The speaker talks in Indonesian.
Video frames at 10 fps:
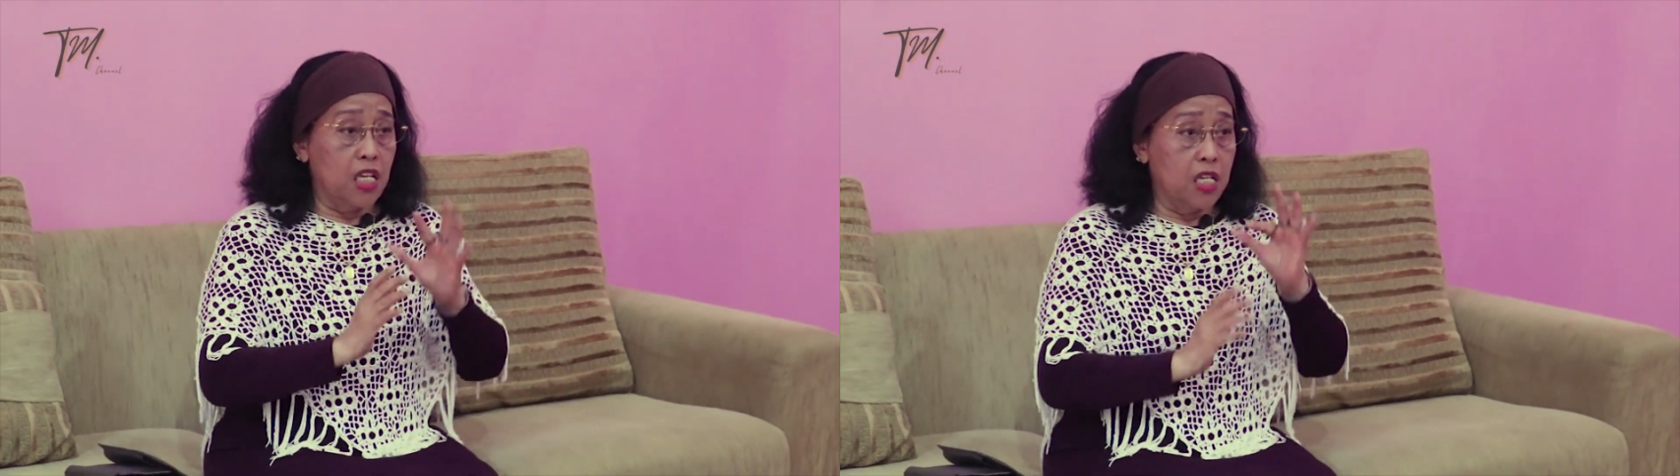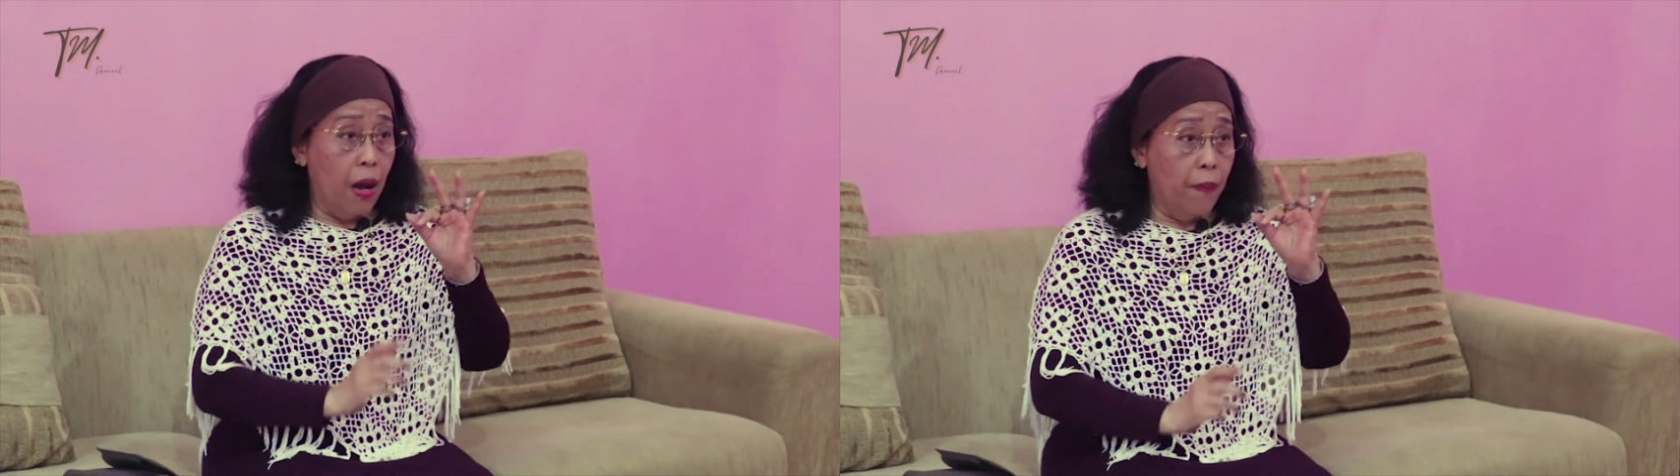
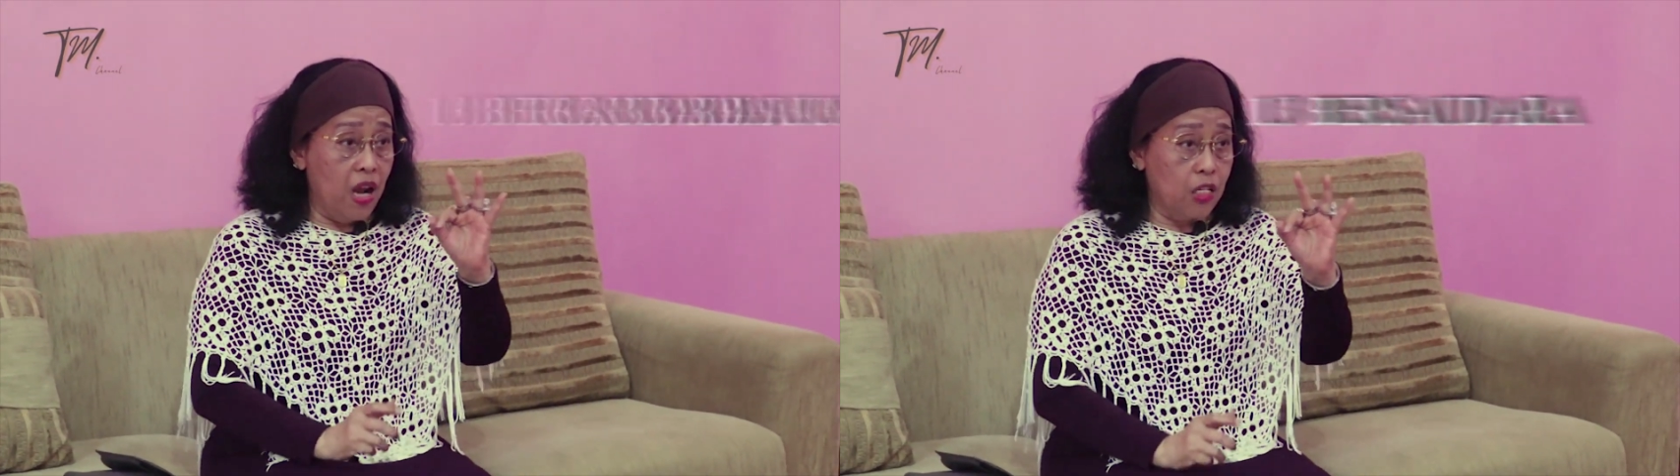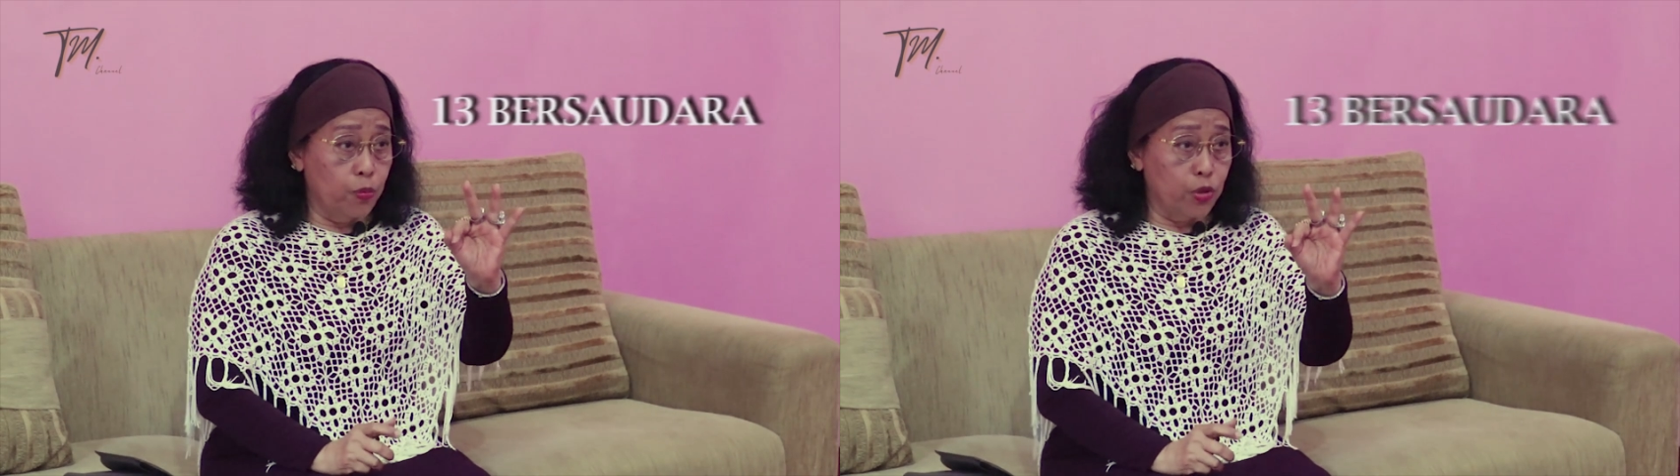13
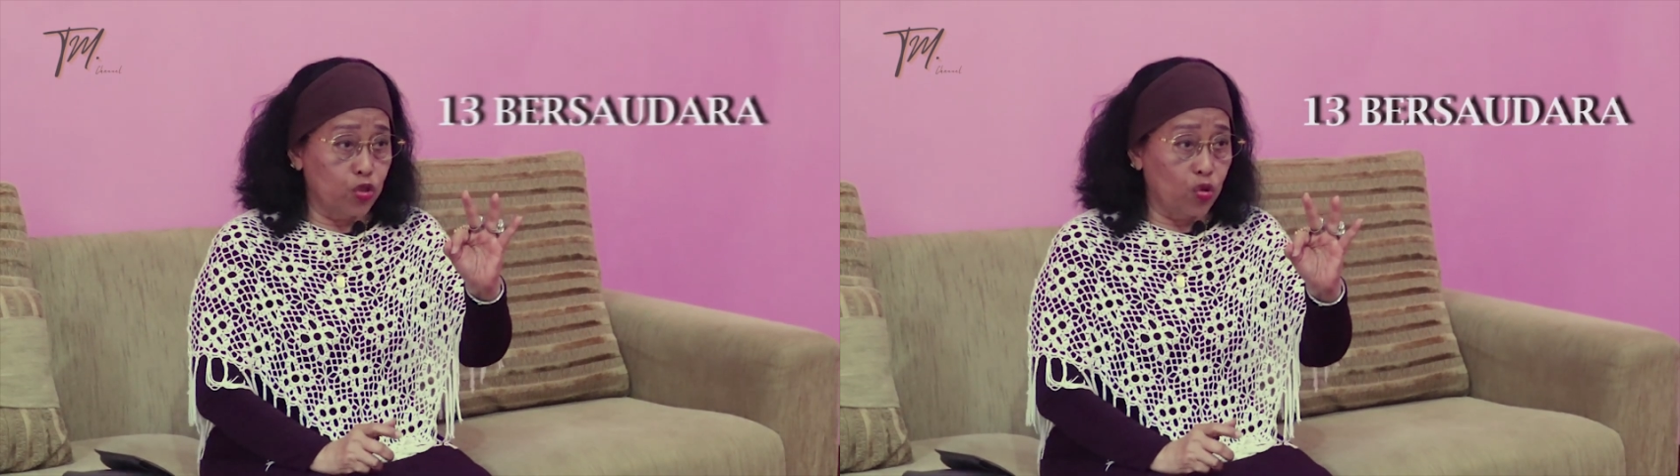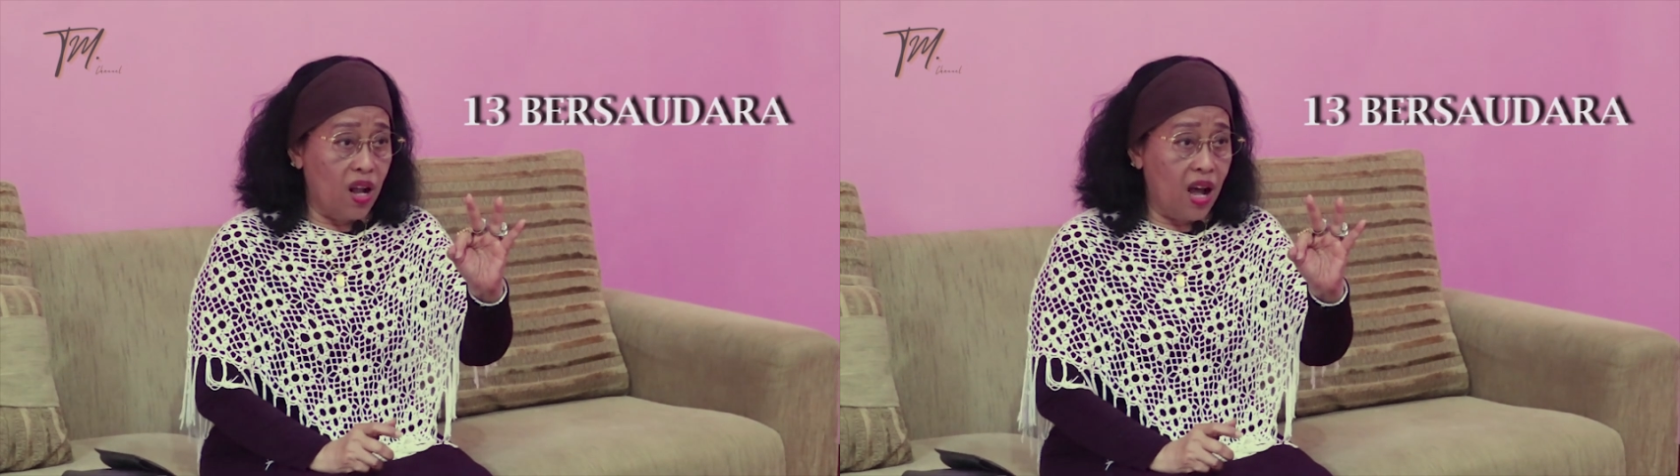
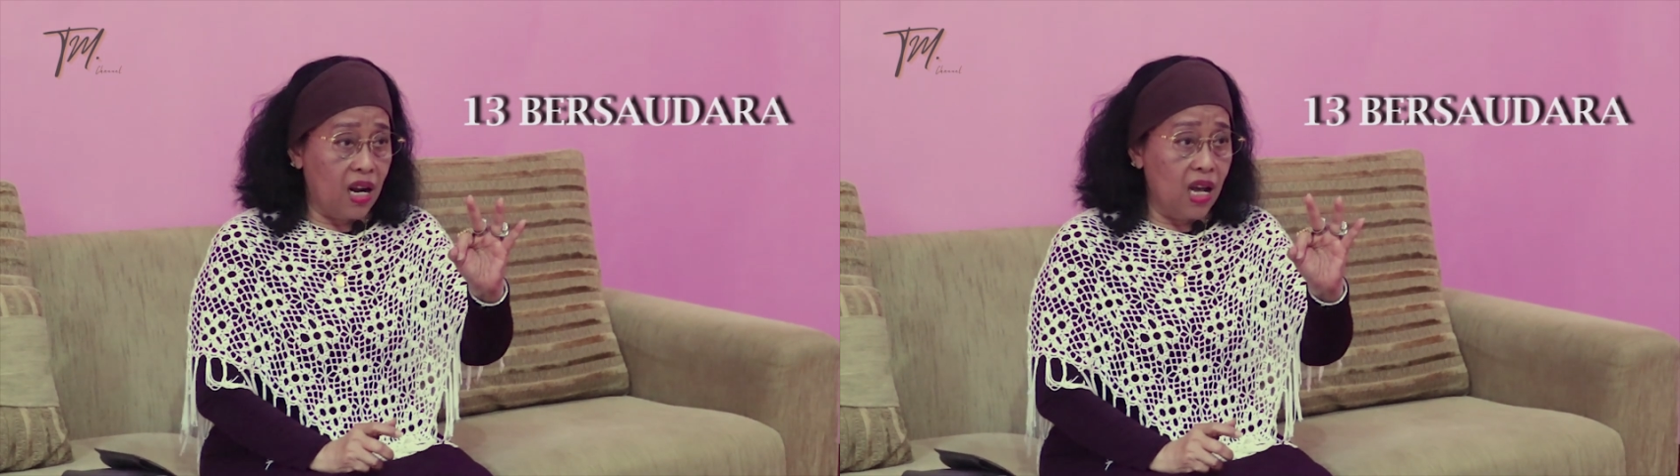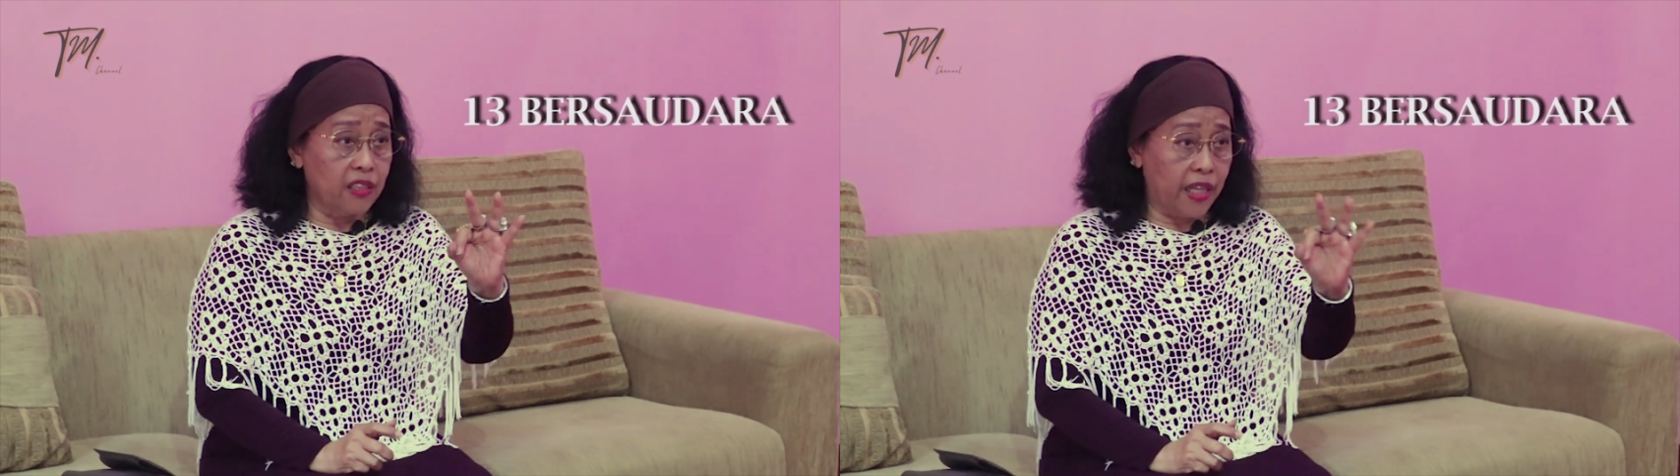
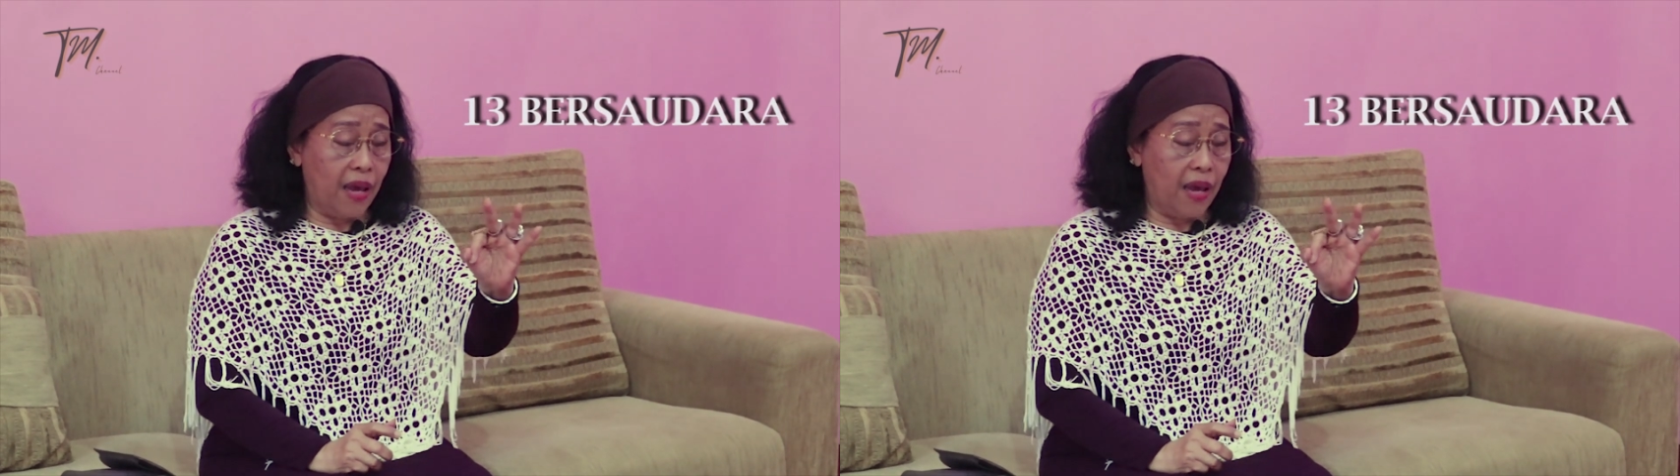bersaudara,